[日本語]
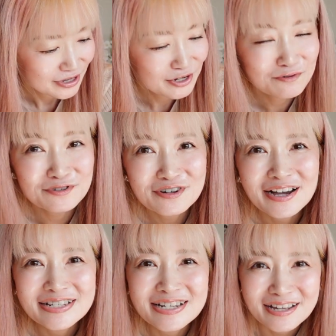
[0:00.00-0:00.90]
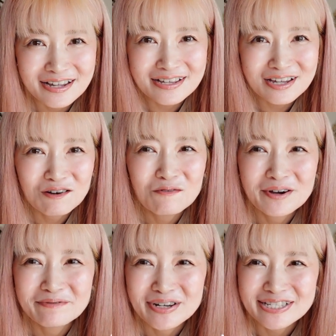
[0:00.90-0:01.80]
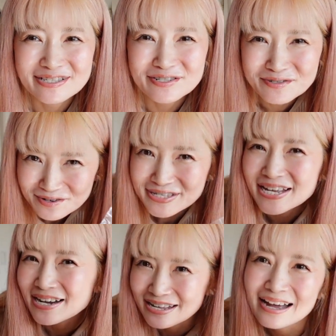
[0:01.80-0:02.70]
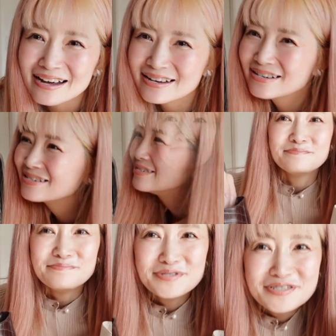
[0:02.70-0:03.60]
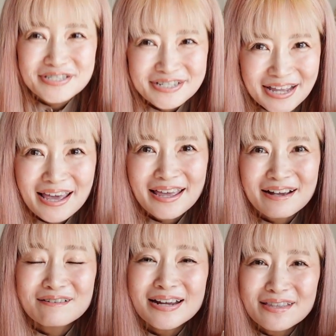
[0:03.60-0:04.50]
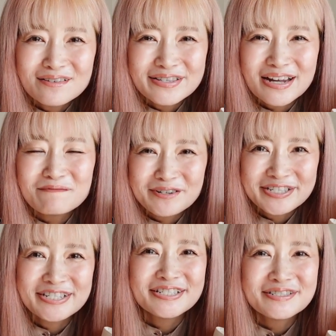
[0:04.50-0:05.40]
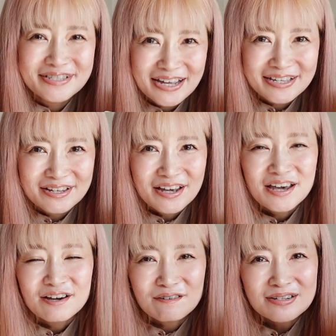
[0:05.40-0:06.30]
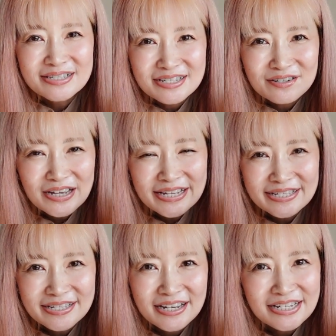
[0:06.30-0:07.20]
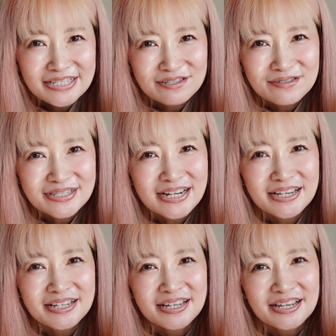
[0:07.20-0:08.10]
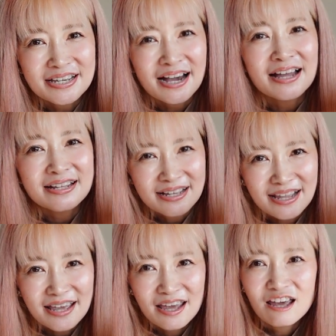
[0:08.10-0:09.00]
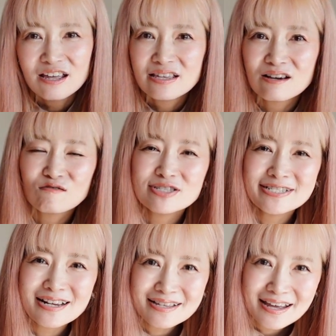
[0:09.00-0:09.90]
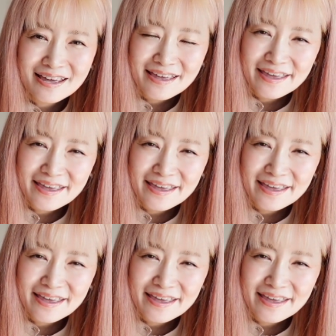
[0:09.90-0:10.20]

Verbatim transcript: 日本の会社やなって思いました。中国製かな。ブーツね、これどちらもGUです。こっちの S サイズを先に買って、でこちらね